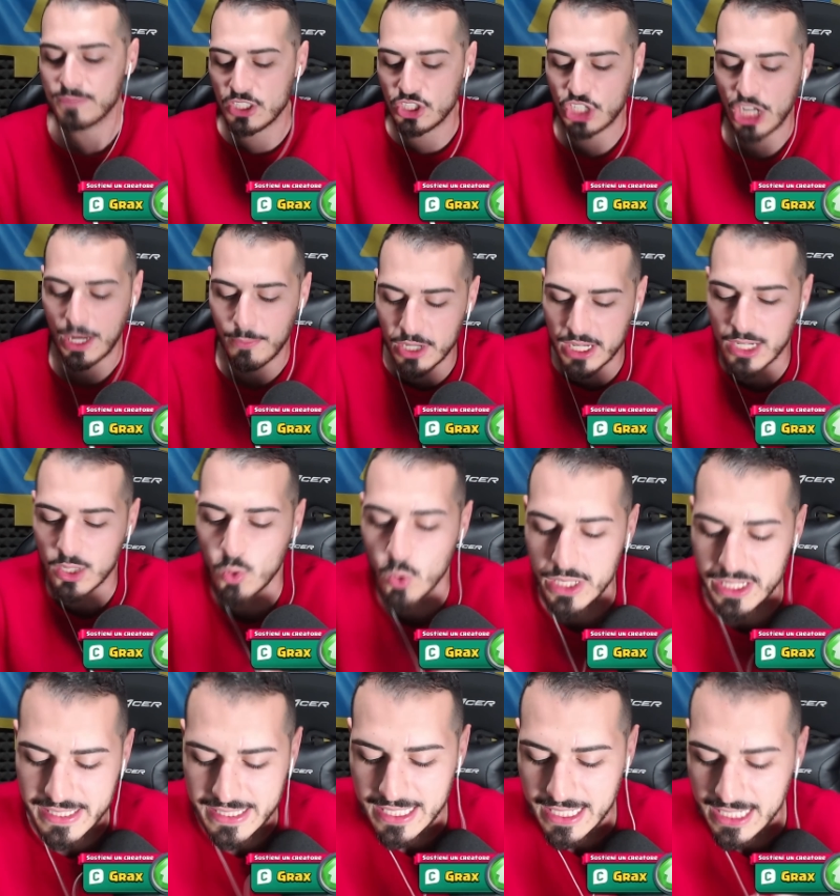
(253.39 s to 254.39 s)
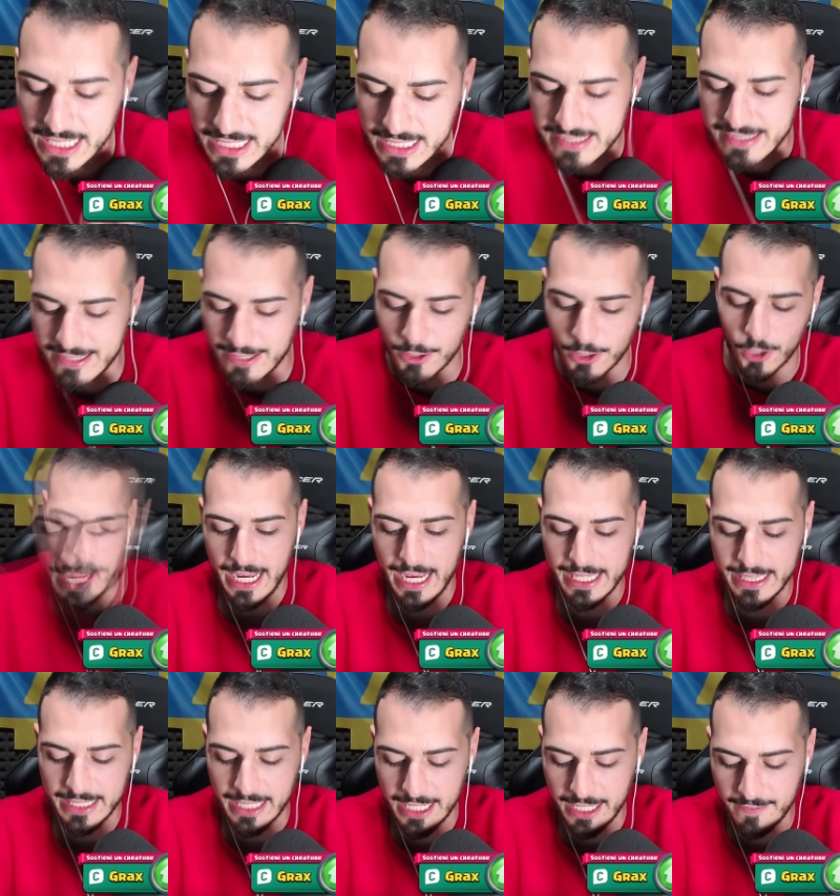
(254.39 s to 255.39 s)
Diciamo che questo inizio
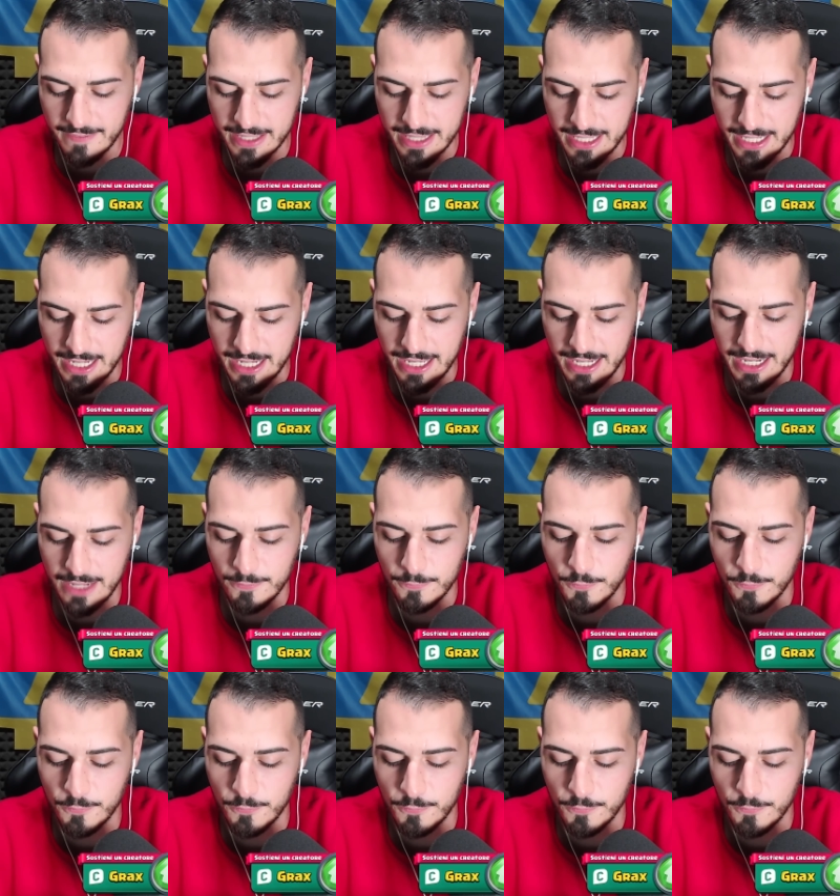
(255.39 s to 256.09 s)
è da rivedere,